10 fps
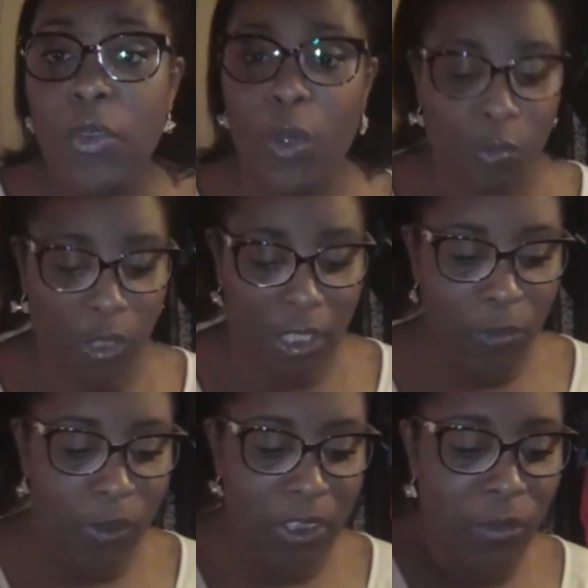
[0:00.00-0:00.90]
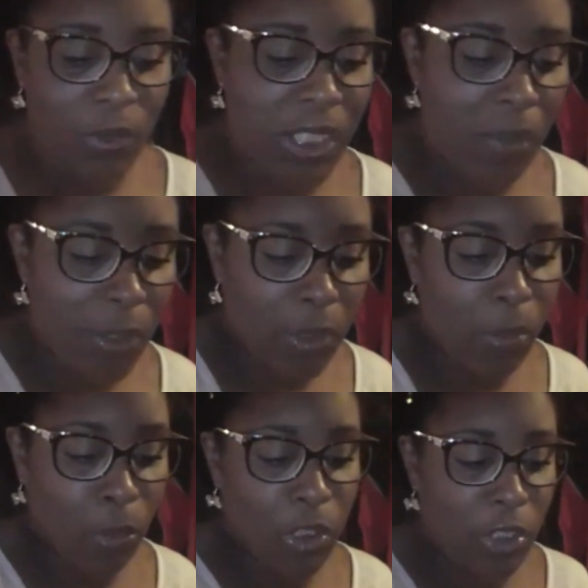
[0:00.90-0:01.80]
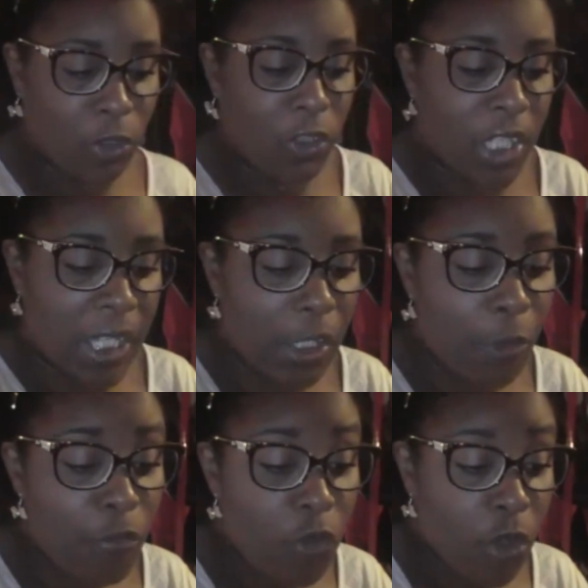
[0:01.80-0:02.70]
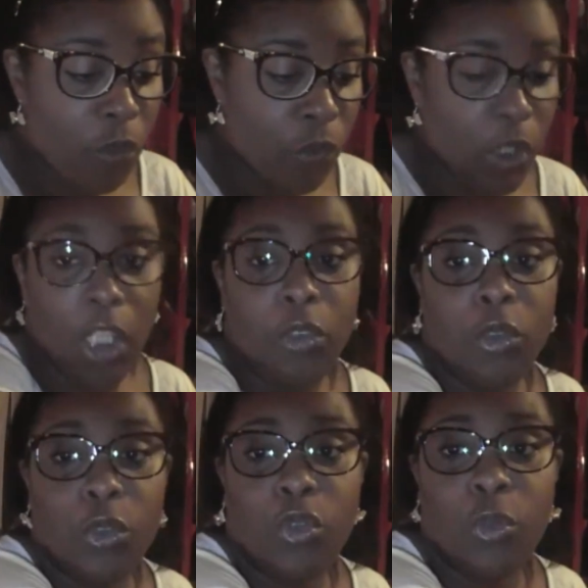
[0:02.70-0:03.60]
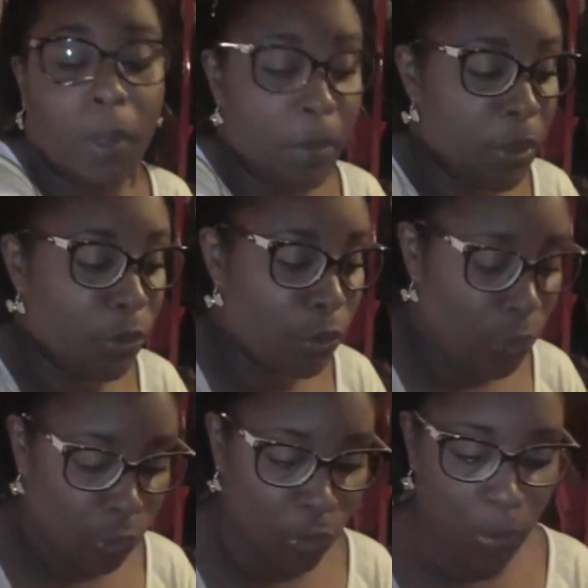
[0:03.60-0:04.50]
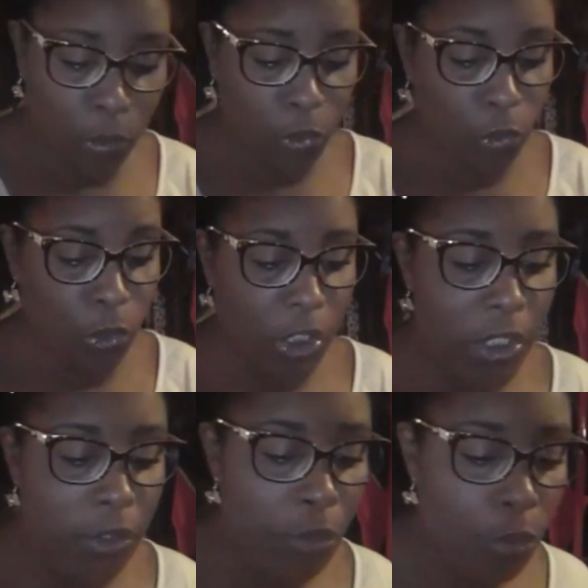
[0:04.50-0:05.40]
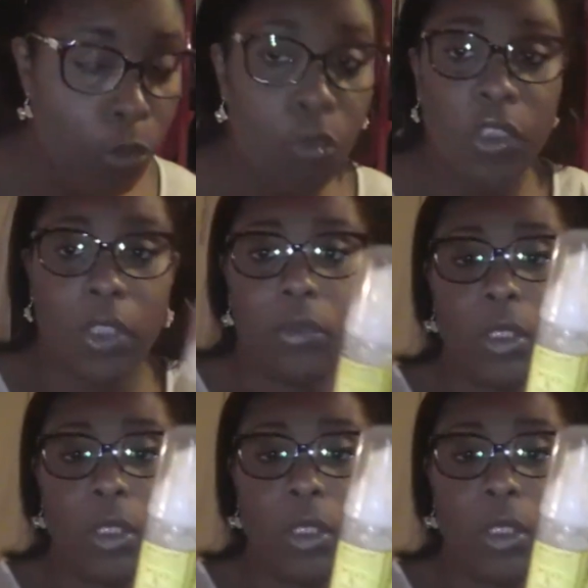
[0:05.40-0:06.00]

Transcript: Non, voilà, donc c'est tout ce qu'il y avait dans la bande essentielle. Voilà, donc je je suis pas mécontente des produits. Euh, bon ça